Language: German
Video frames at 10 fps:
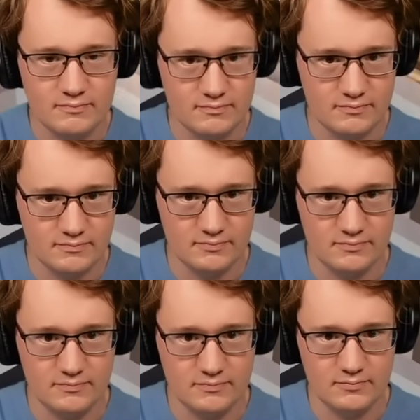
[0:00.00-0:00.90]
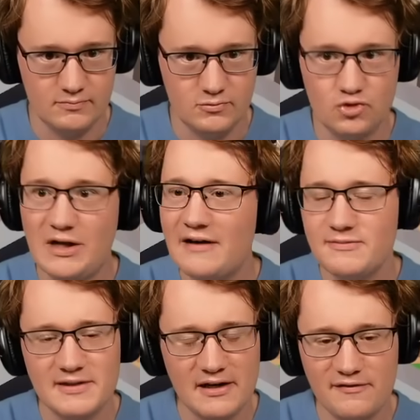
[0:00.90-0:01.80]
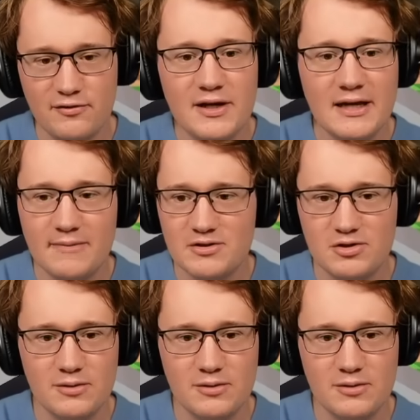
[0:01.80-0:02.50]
kann rumfliegen sozusagen. Du darfst mit deiner Freecam natürlich Free